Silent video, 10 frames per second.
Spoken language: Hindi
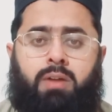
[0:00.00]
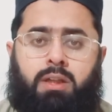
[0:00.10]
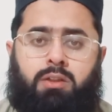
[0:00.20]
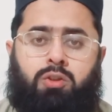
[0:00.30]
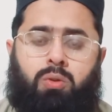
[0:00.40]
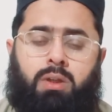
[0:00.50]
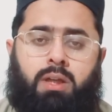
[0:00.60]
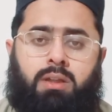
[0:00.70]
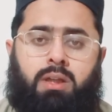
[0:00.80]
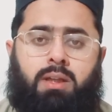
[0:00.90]

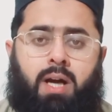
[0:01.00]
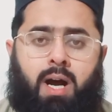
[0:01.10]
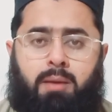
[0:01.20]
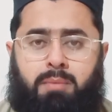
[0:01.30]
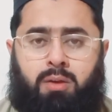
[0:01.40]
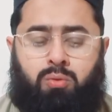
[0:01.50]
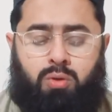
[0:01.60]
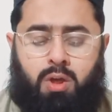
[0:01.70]
वलीदीन आमनु